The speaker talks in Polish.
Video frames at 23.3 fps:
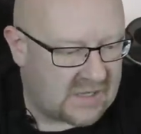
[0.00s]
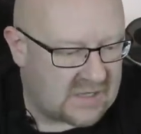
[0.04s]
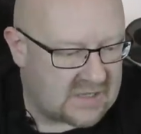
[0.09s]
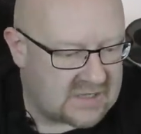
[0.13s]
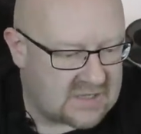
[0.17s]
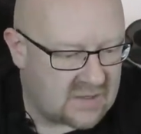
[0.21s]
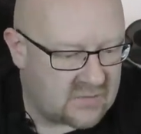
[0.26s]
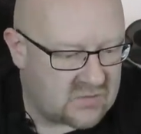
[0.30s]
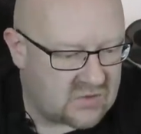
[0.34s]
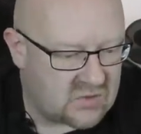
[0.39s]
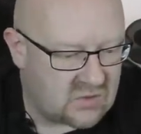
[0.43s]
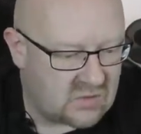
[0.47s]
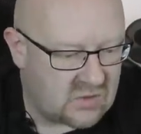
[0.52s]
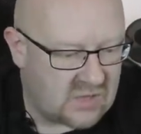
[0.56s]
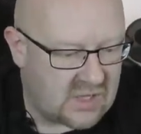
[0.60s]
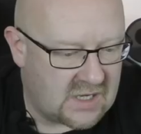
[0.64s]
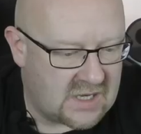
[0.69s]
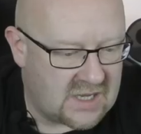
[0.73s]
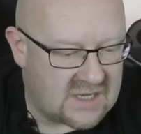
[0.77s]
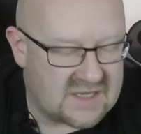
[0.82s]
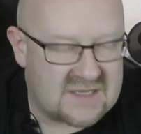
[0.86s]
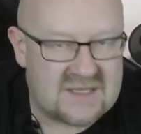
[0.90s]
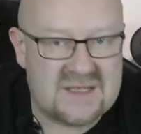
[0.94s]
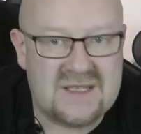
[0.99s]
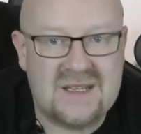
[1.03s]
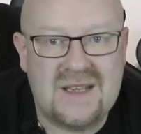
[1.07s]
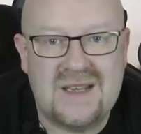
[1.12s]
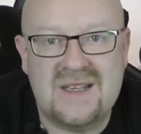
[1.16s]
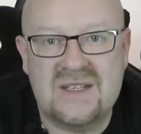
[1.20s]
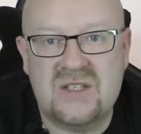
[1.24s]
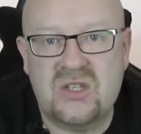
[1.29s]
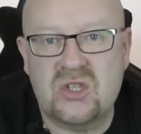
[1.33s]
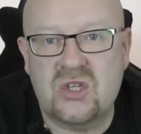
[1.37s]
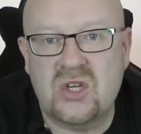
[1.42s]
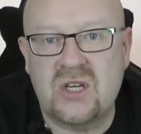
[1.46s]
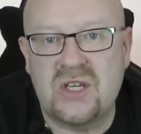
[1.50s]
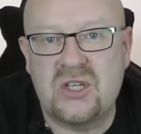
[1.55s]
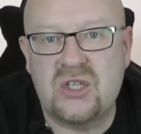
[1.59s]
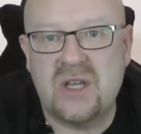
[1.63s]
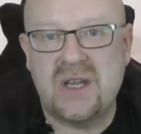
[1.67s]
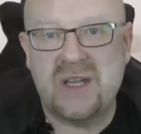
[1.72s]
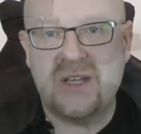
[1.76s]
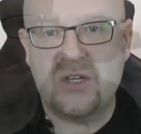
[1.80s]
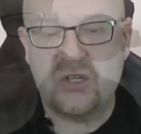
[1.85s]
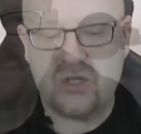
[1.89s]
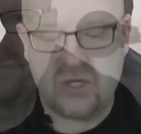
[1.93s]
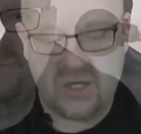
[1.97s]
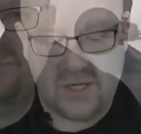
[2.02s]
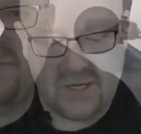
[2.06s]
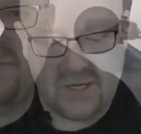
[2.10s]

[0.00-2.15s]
Samsung Galaxy S6 Edge.